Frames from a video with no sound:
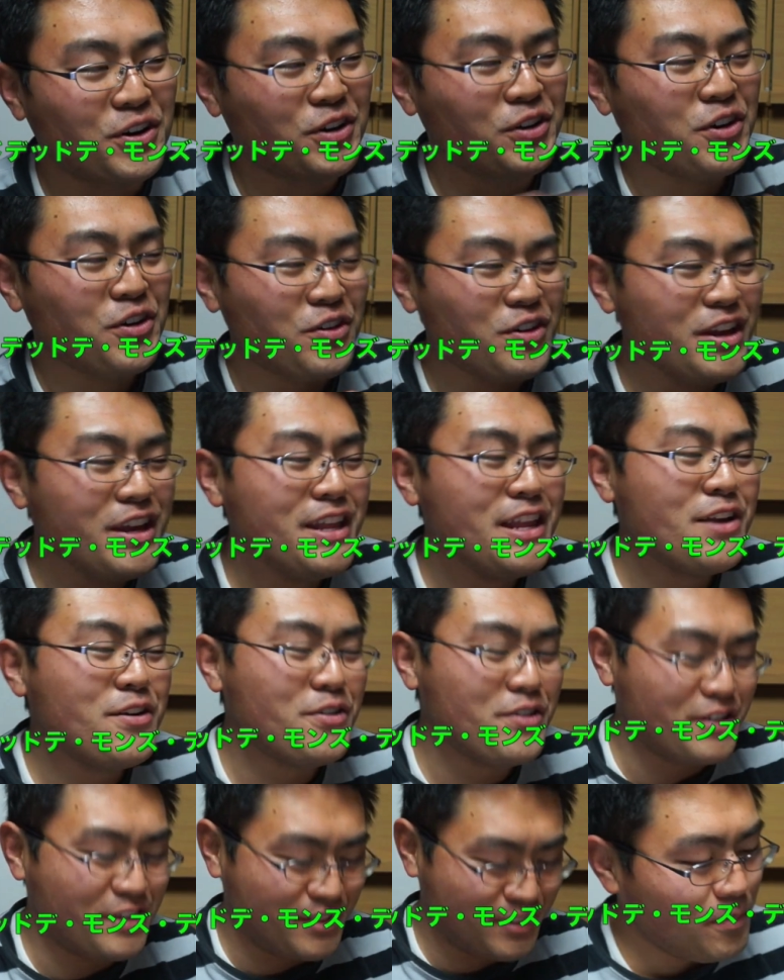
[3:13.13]
この子言いに
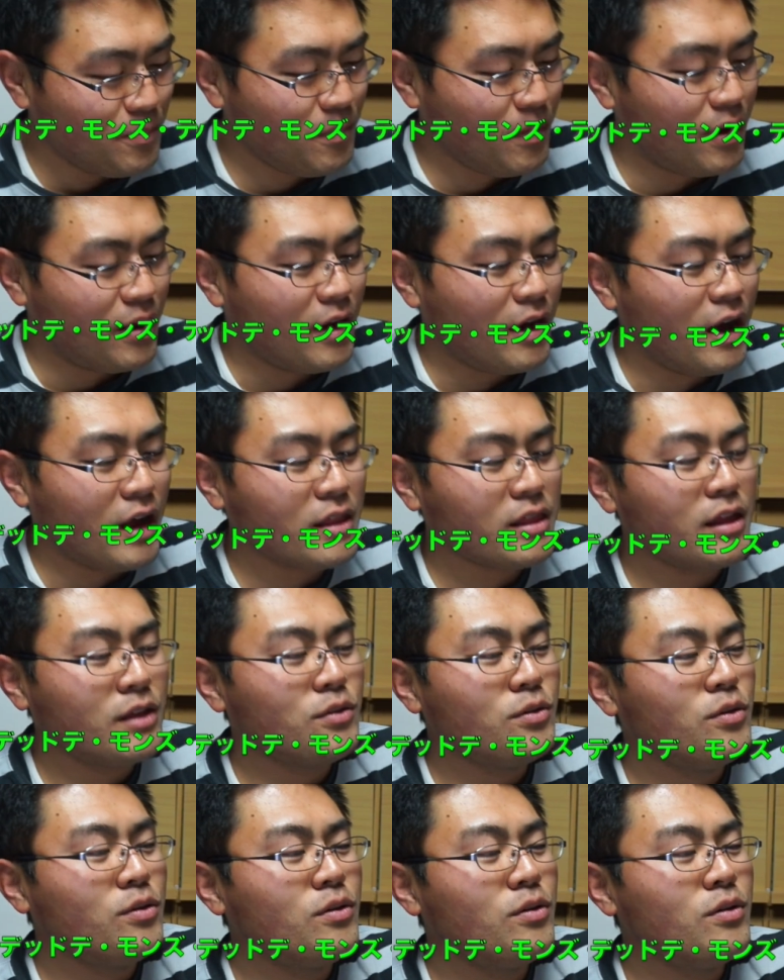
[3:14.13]
くい。まあ、浅
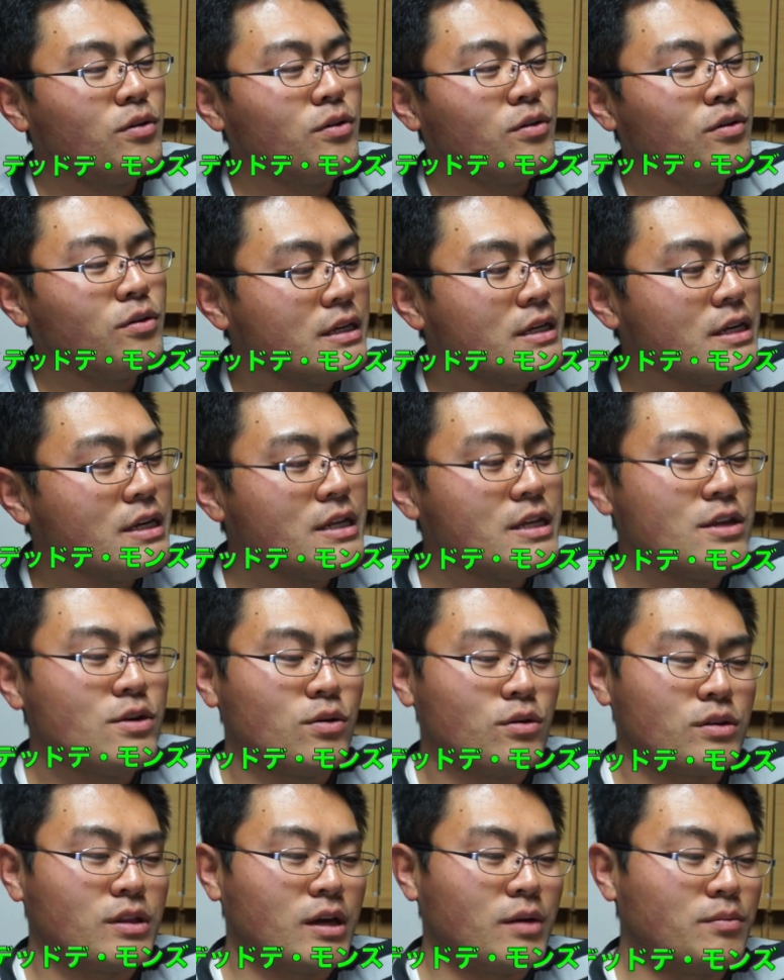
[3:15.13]
野いん
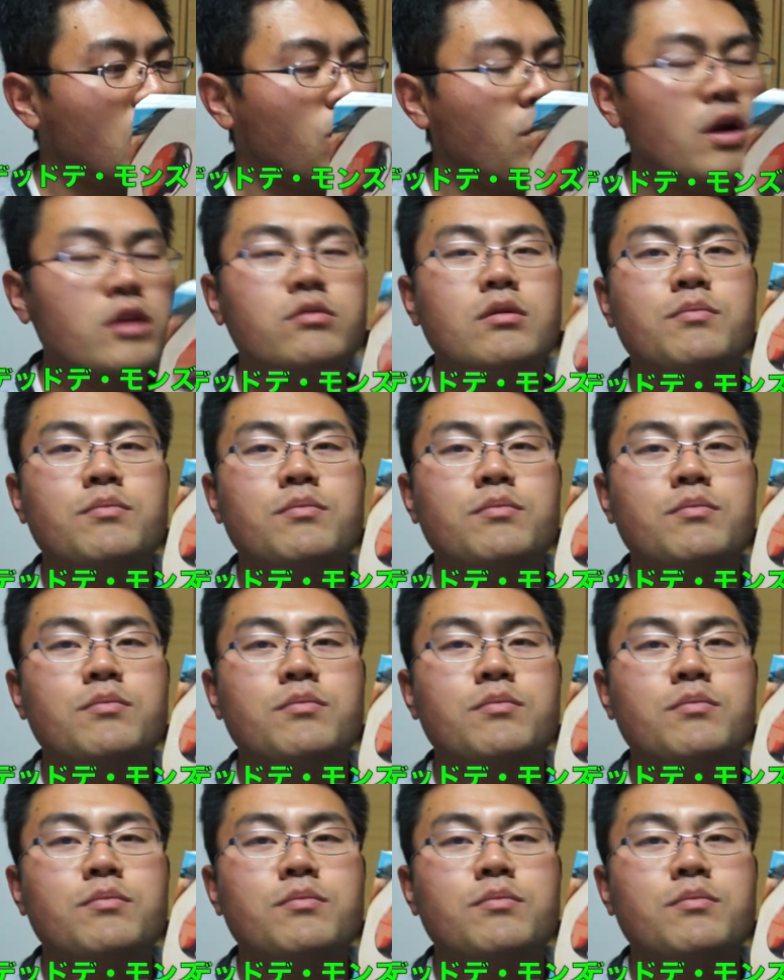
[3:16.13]
よさん、おやす